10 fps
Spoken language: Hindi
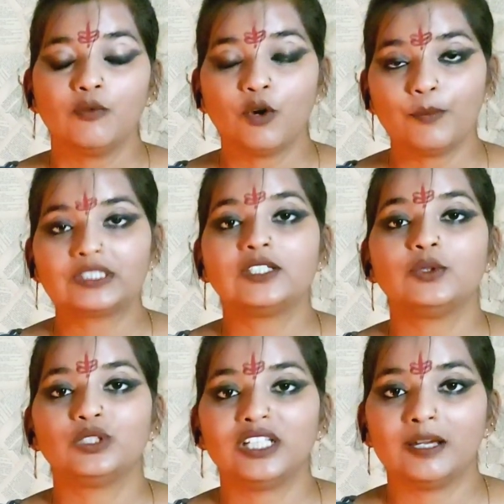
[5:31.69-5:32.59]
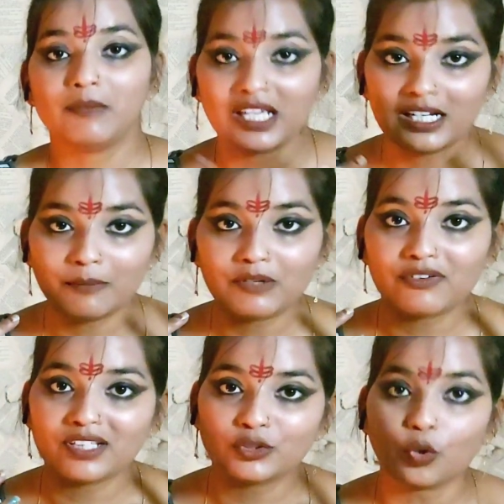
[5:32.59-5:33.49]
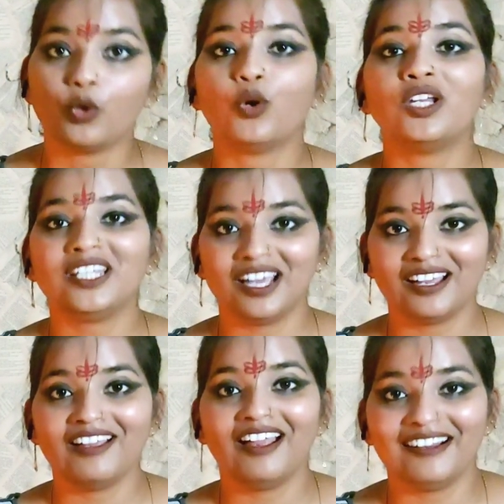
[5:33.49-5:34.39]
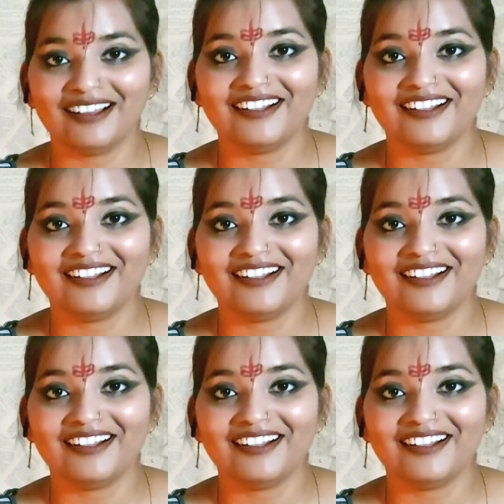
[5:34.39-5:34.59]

वो पसंद होते हैं मेरी प्रेफरेंस दोनों ही है है ना